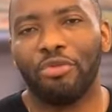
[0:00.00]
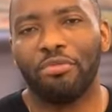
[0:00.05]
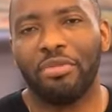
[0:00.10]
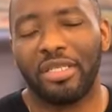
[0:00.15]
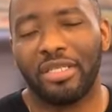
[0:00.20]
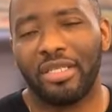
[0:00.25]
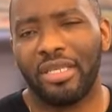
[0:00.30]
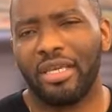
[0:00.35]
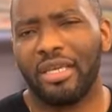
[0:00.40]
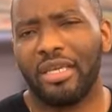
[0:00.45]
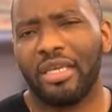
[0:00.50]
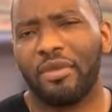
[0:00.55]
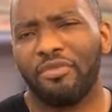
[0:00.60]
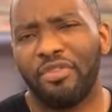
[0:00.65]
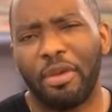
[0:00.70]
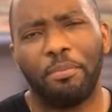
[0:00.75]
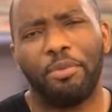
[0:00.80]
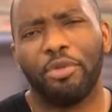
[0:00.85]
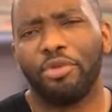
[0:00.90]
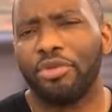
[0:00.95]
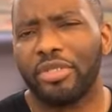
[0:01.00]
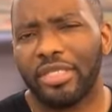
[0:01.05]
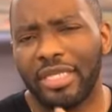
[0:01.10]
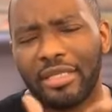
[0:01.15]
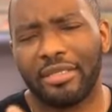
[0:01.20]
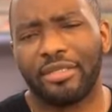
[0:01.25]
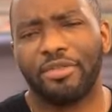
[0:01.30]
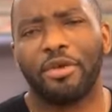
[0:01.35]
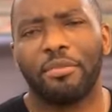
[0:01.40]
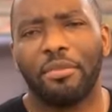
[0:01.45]
Nombissier qui fait plus de
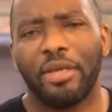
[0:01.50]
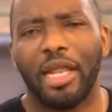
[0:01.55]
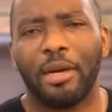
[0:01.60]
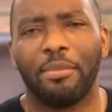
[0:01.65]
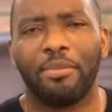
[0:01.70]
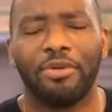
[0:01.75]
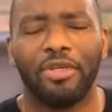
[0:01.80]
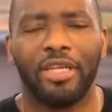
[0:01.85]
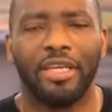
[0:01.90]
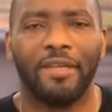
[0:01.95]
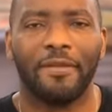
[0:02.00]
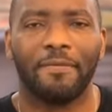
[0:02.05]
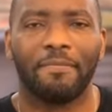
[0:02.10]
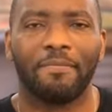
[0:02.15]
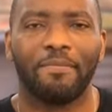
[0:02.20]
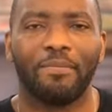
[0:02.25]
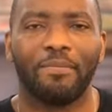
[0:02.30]
700 000 abonnés.